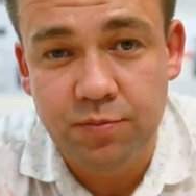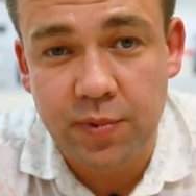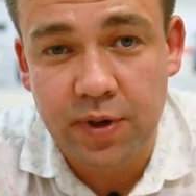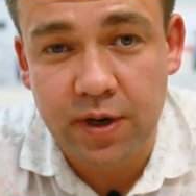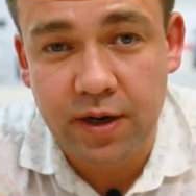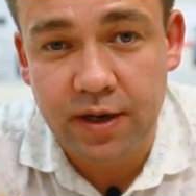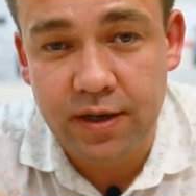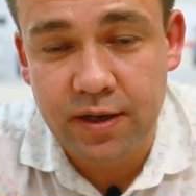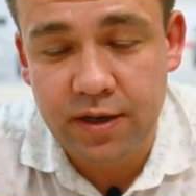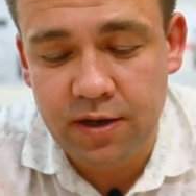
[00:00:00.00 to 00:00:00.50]

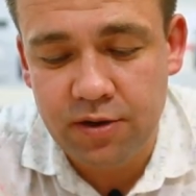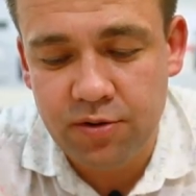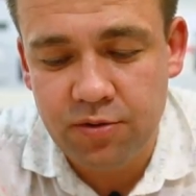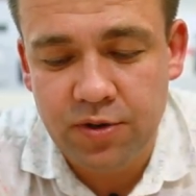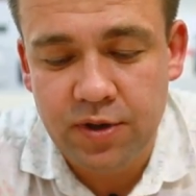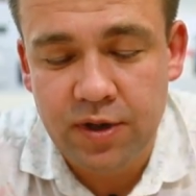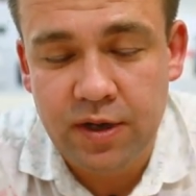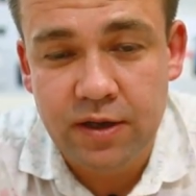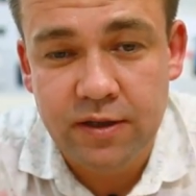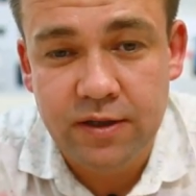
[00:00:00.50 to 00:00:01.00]

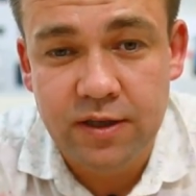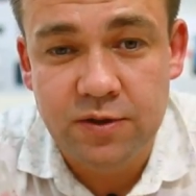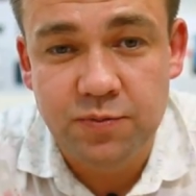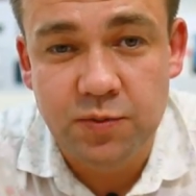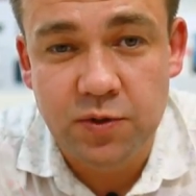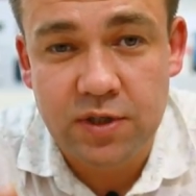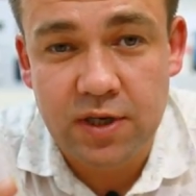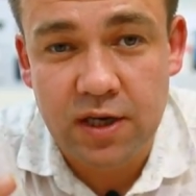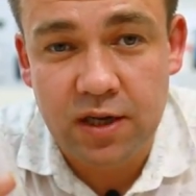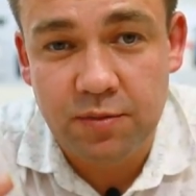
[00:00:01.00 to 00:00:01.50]
прогоняю на
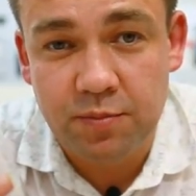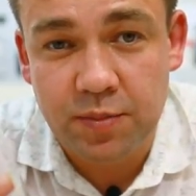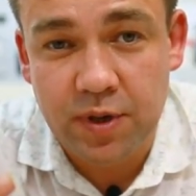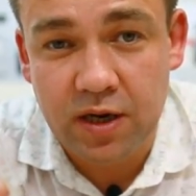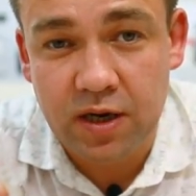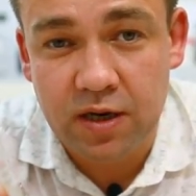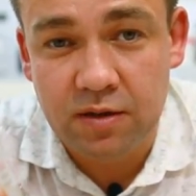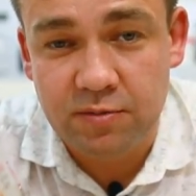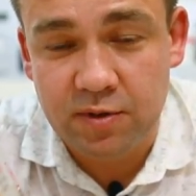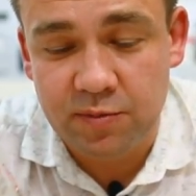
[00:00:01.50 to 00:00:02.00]
специальном
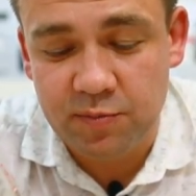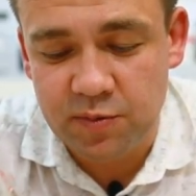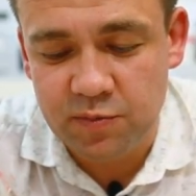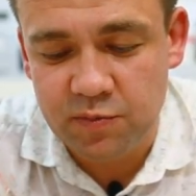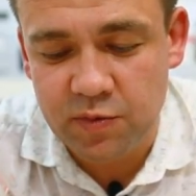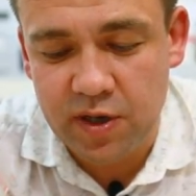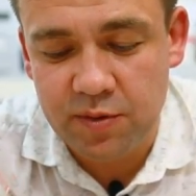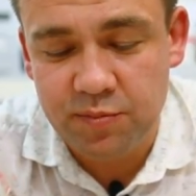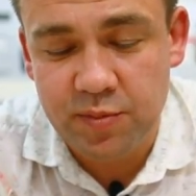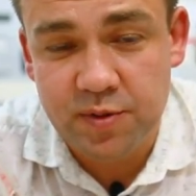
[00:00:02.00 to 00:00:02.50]
программном
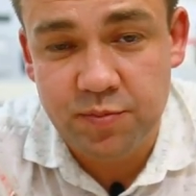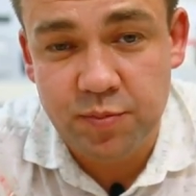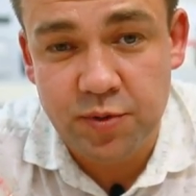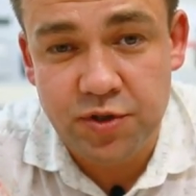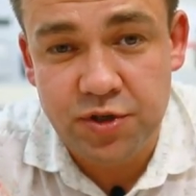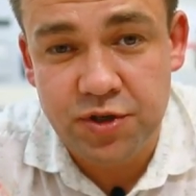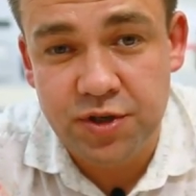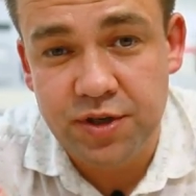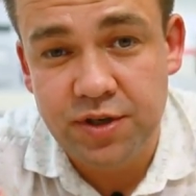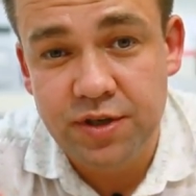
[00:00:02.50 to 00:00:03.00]

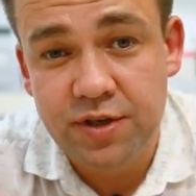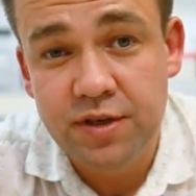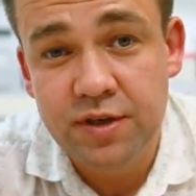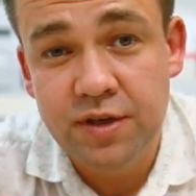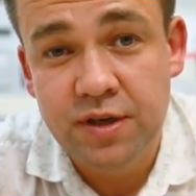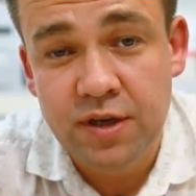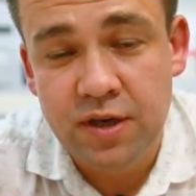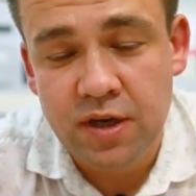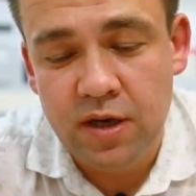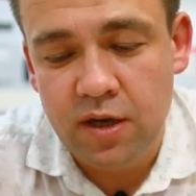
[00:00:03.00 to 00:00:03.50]

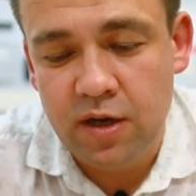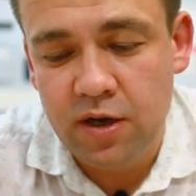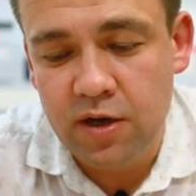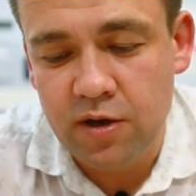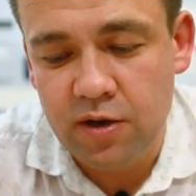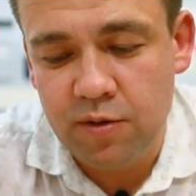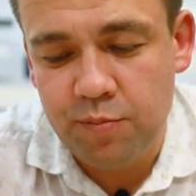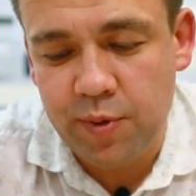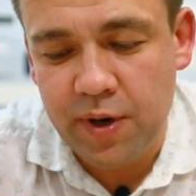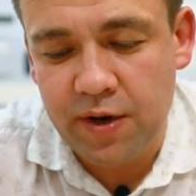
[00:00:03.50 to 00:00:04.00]
обеспечении,
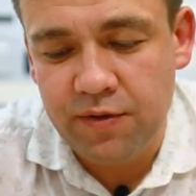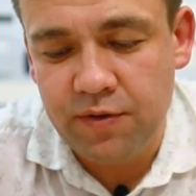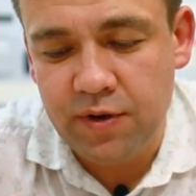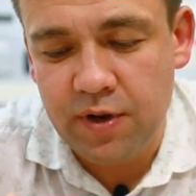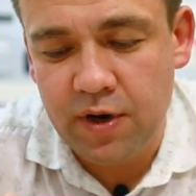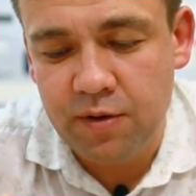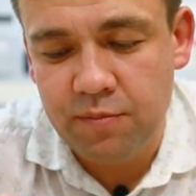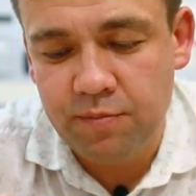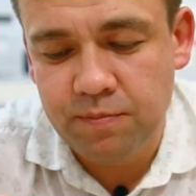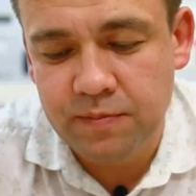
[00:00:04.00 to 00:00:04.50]
э,
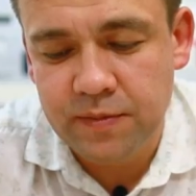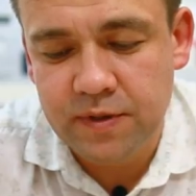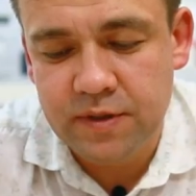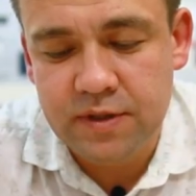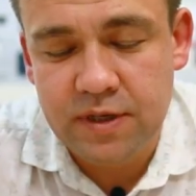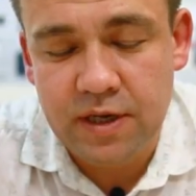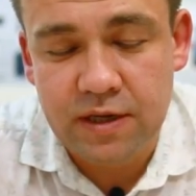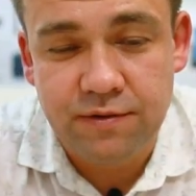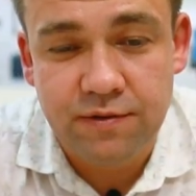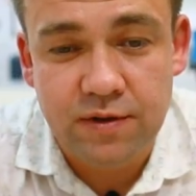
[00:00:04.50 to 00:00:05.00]
проверим,
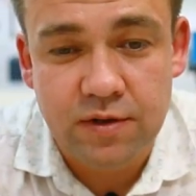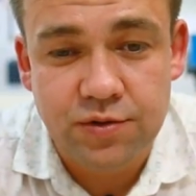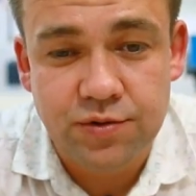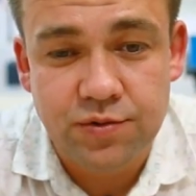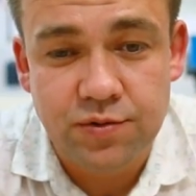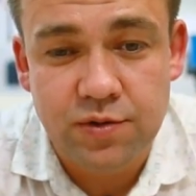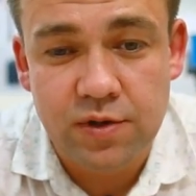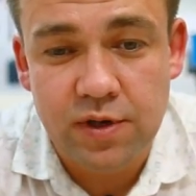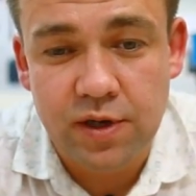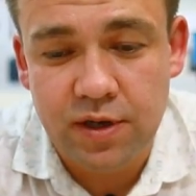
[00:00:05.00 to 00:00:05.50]

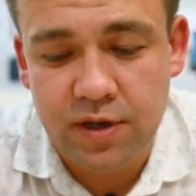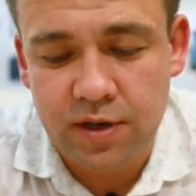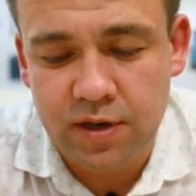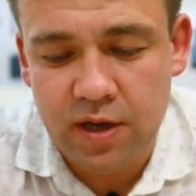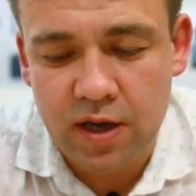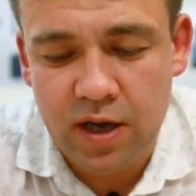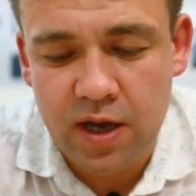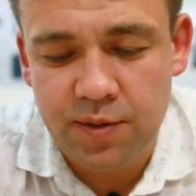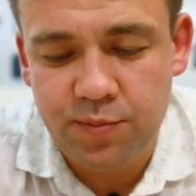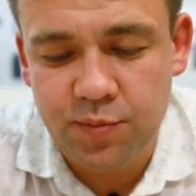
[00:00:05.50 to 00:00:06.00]
соответствует ли
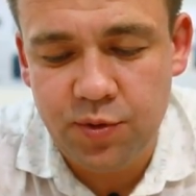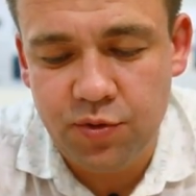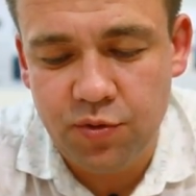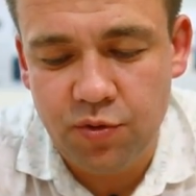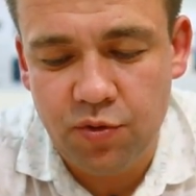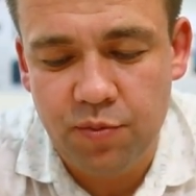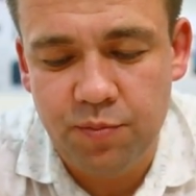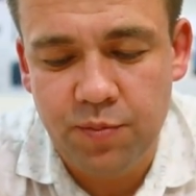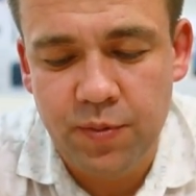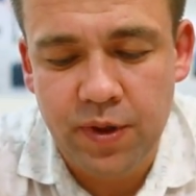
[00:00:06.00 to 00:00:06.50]

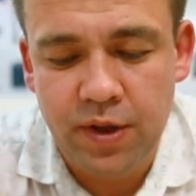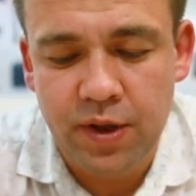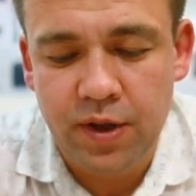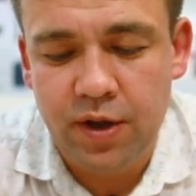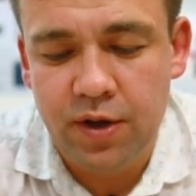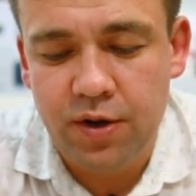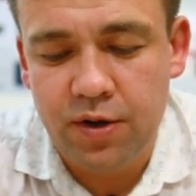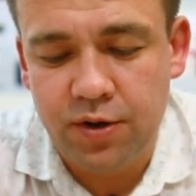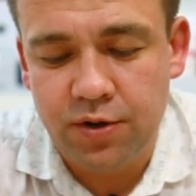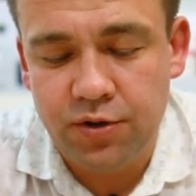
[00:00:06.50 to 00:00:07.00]
объем,
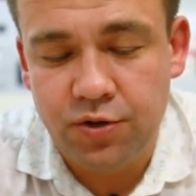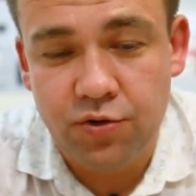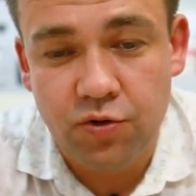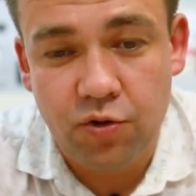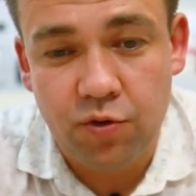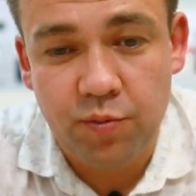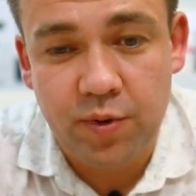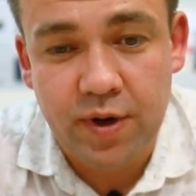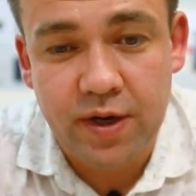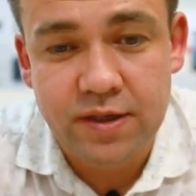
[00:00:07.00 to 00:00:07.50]

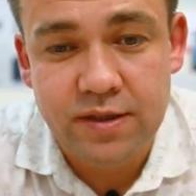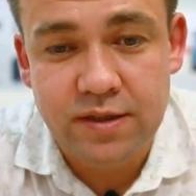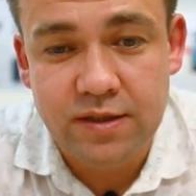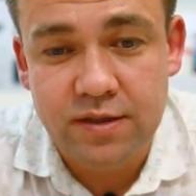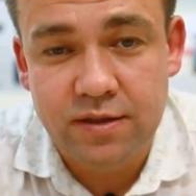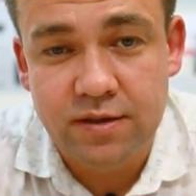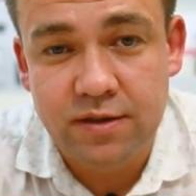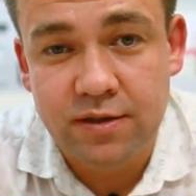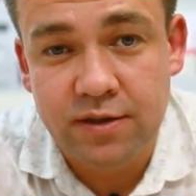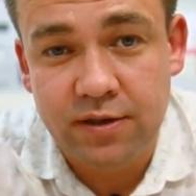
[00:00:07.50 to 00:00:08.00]

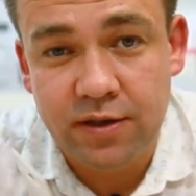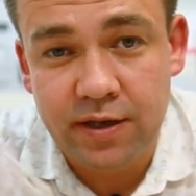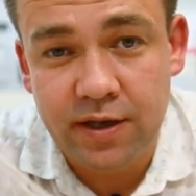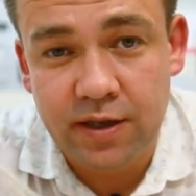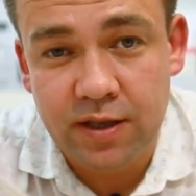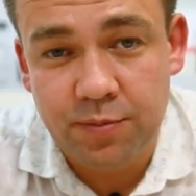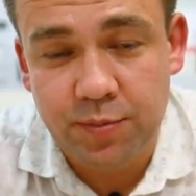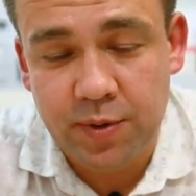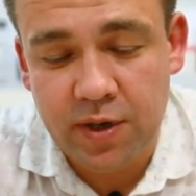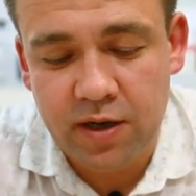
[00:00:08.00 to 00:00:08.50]
емкость.
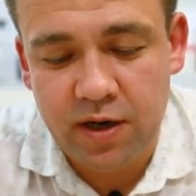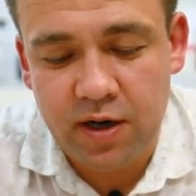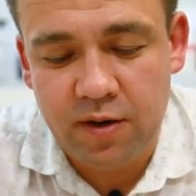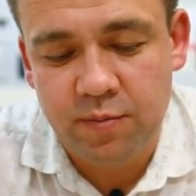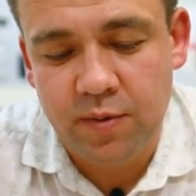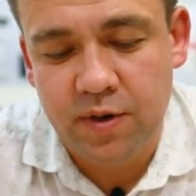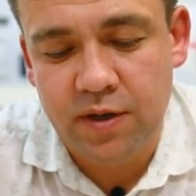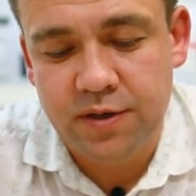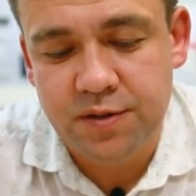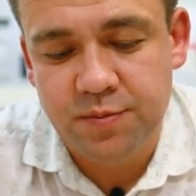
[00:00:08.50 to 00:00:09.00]
Эта
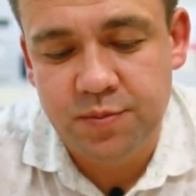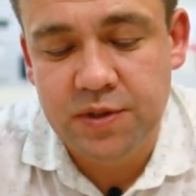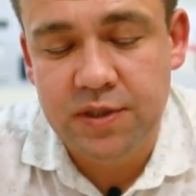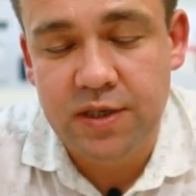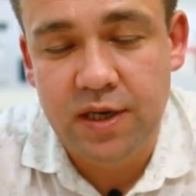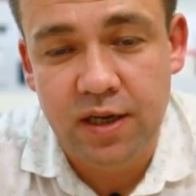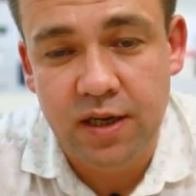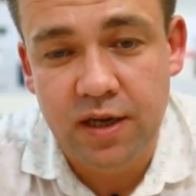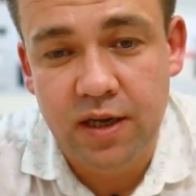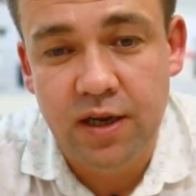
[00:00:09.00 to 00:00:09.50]
программа
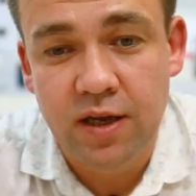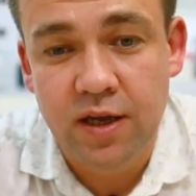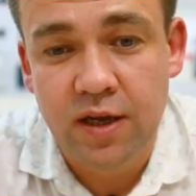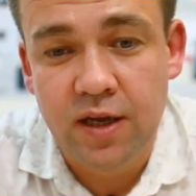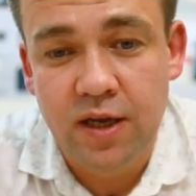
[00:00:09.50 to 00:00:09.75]
специально